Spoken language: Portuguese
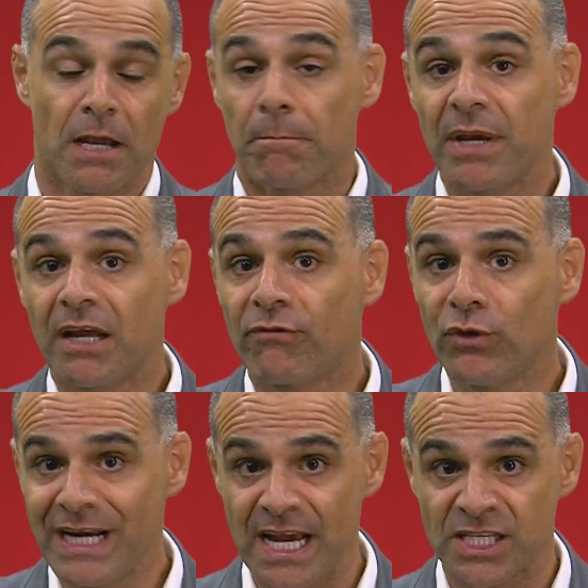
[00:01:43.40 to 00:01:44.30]
pela
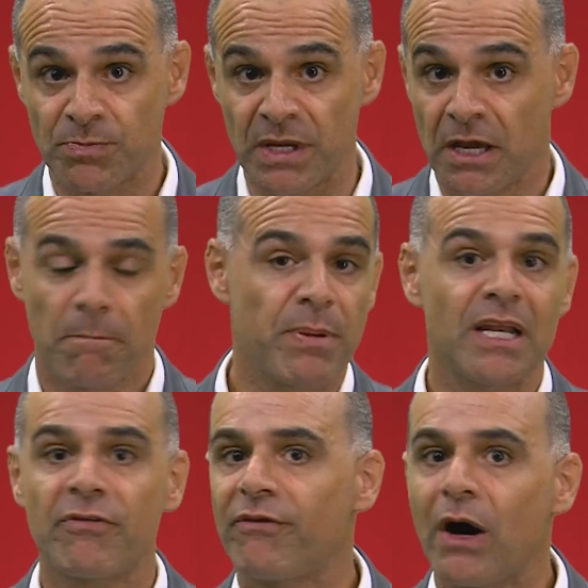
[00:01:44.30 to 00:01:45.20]
VUNESP,
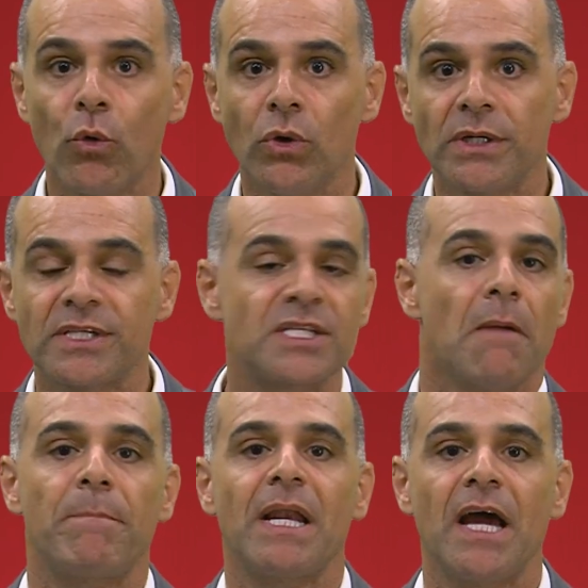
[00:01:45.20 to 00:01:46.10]
pela FAURGS,
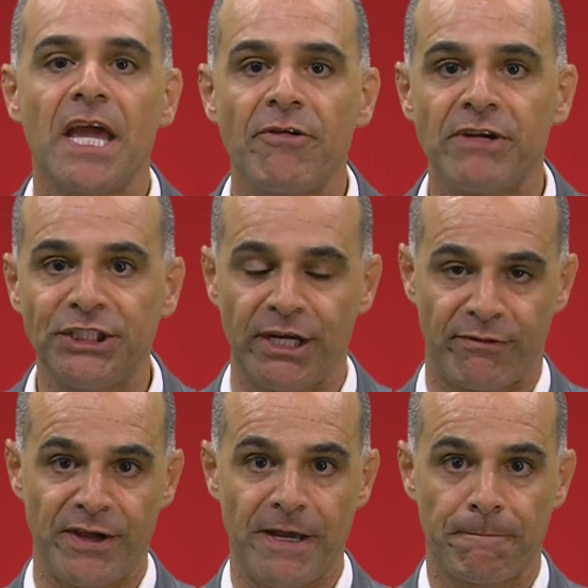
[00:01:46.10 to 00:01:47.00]
pela
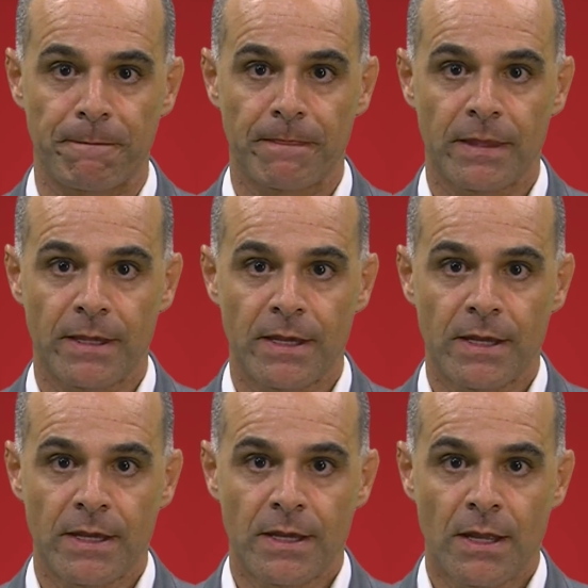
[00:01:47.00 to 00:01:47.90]
FGV.
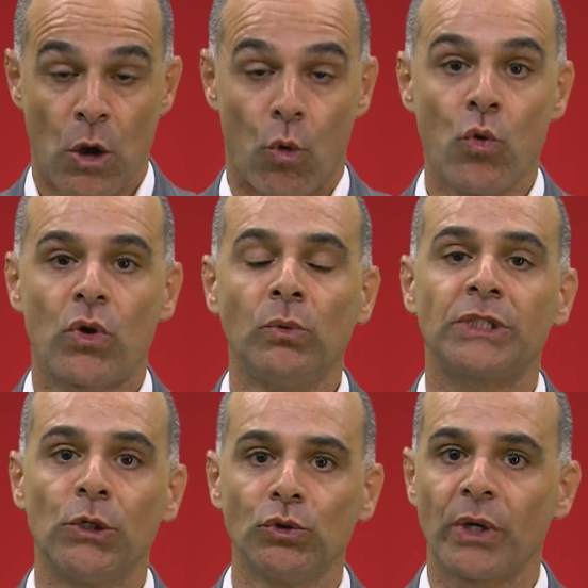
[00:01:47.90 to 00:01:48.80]
Um
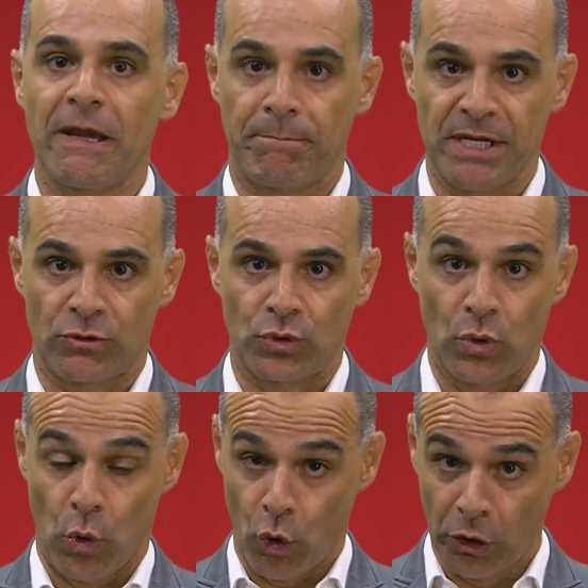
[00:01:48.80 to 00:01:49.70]
conteúdo, repito,
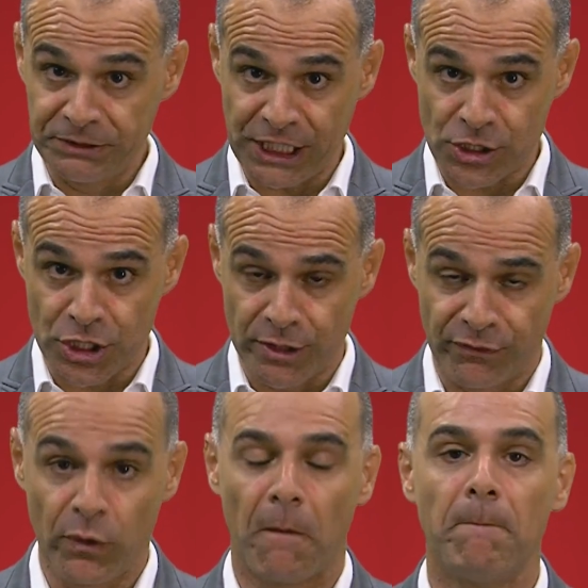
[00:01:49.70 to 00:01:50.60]

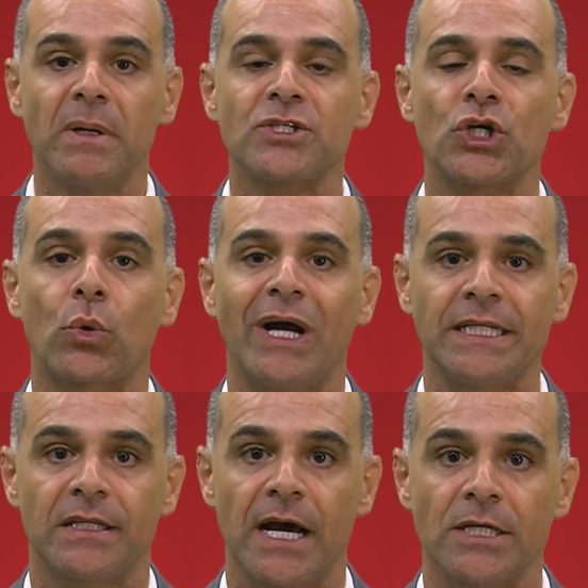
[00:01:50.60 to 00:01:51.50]
objetivo, mas de
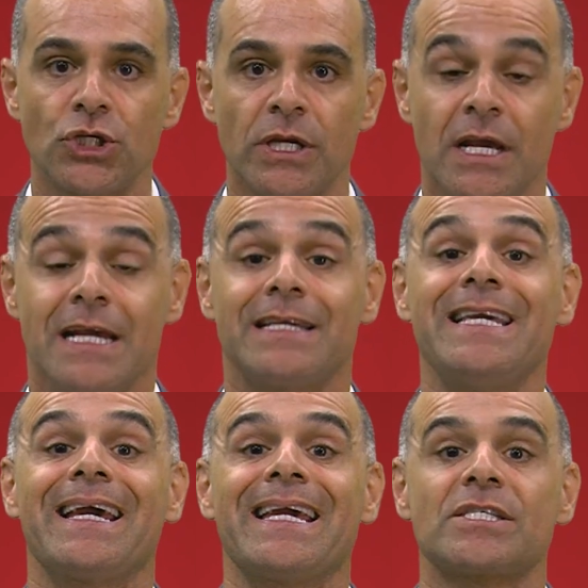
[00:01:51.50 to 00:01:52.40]
qualidade,
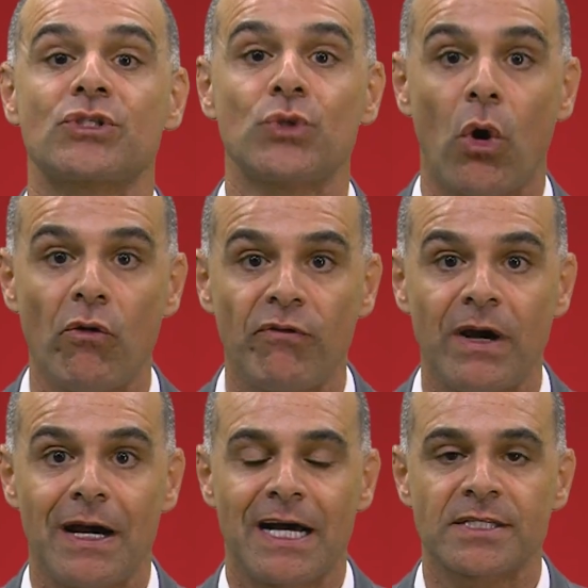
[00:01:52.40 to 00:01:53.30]
que
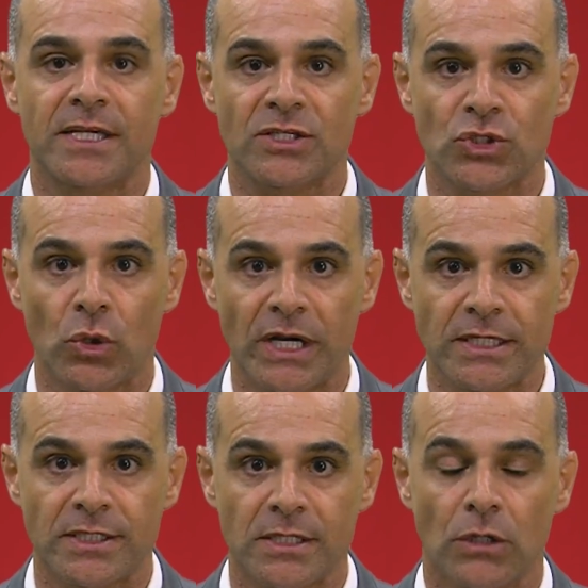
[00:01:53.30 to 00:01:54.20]
resolva as
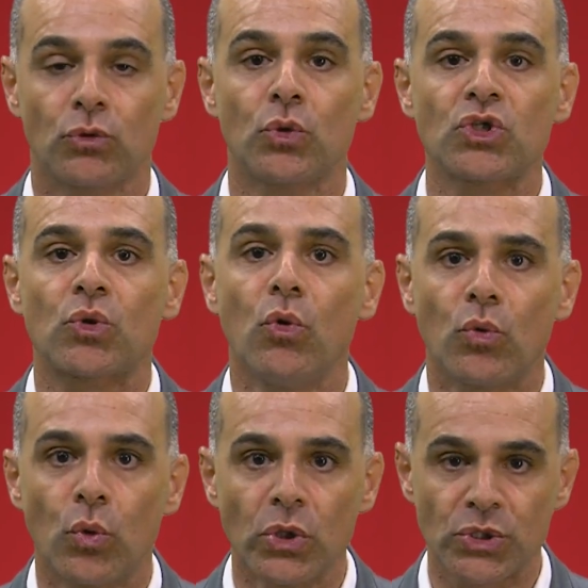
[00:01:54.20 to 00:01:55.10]
questões dos
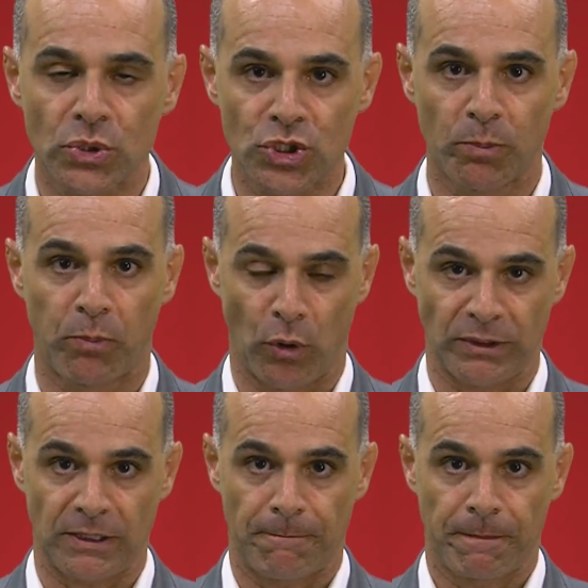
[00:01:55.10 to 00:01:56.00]
concursos de ponta.